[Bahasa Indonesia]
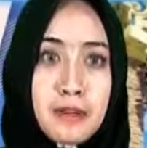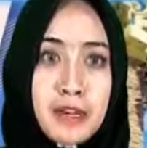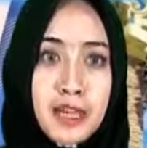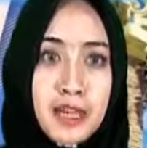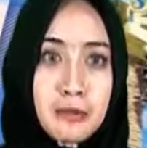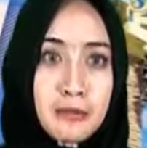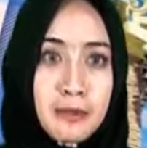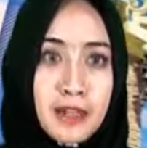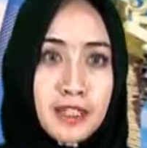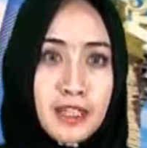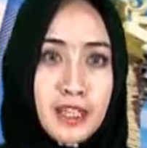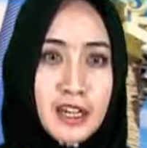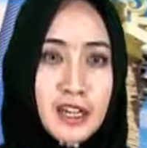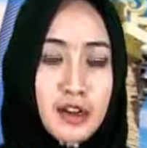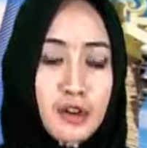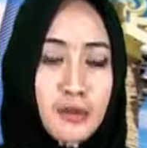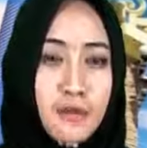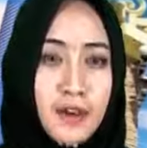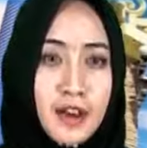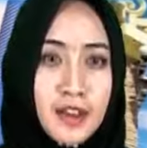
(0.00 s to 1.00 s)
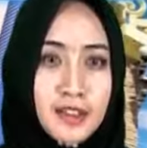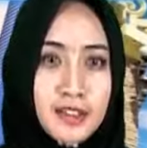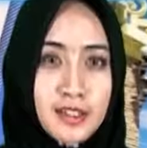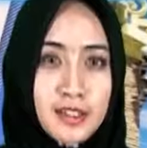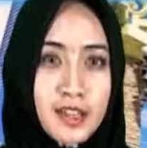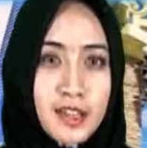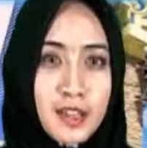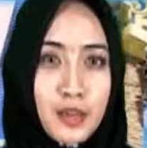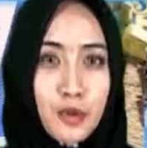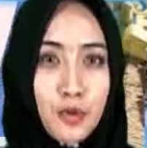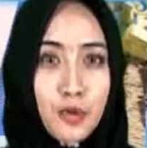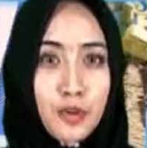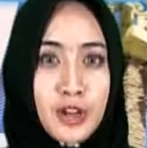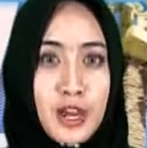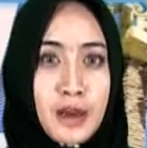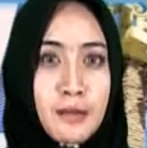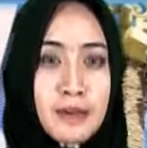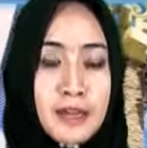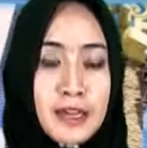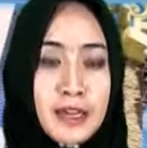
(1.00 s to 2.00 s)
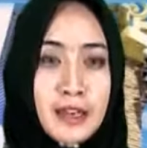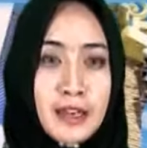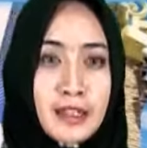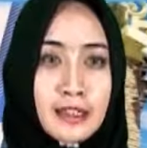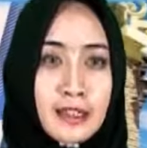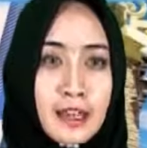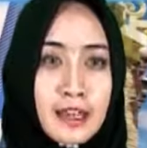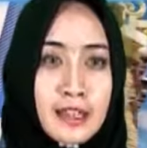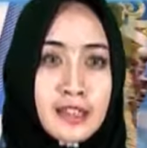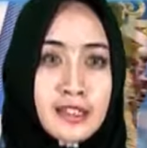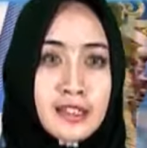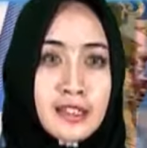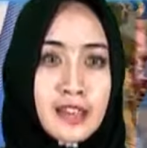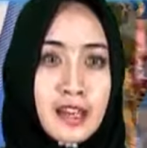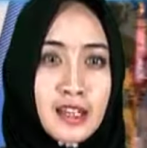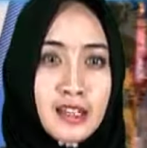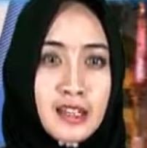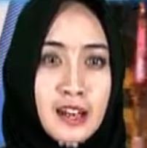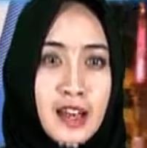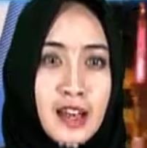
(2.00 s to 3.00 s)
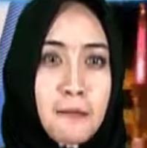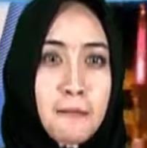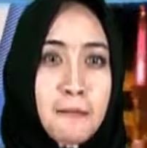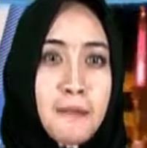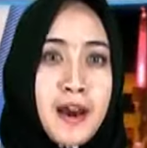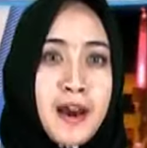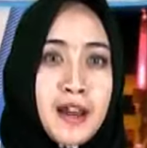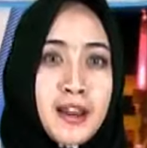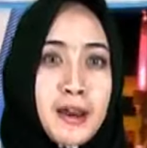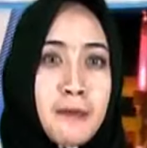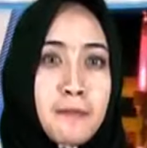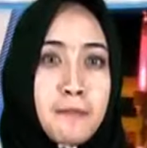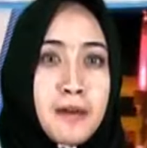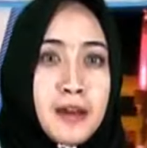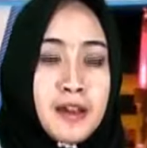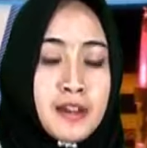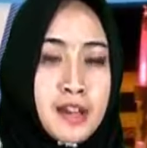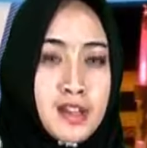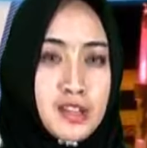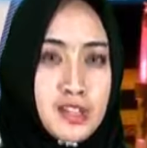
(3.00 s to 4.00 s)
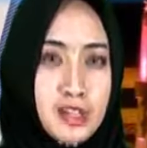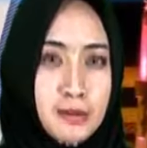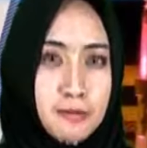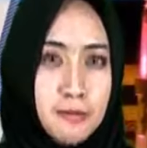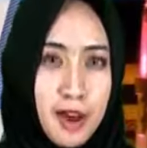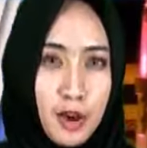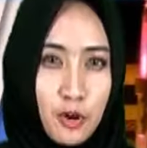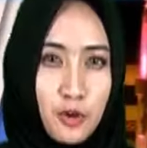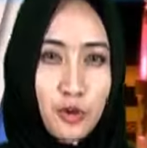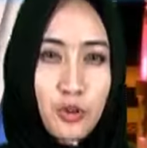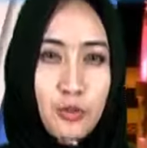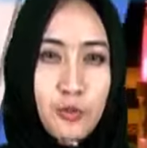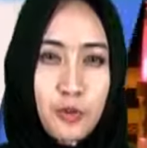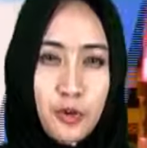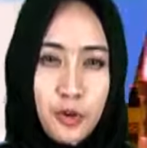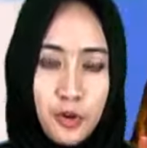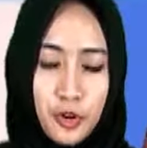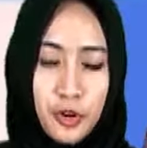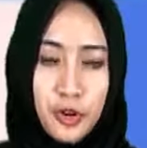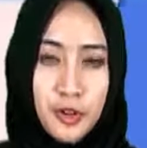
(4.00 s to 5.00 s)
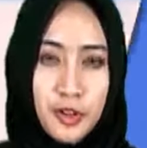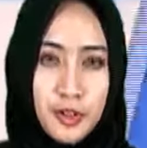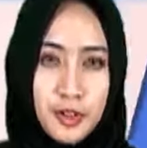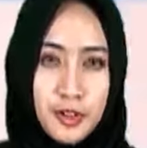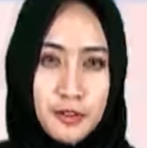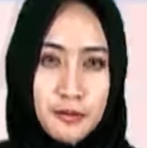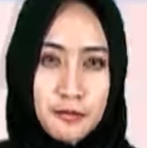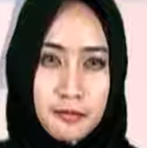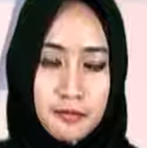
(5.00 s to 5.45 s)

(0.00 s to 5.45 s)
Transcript: berikan pelatihan inovasi guna meningkatkan kesejahteraan para pengrajin bakul purun.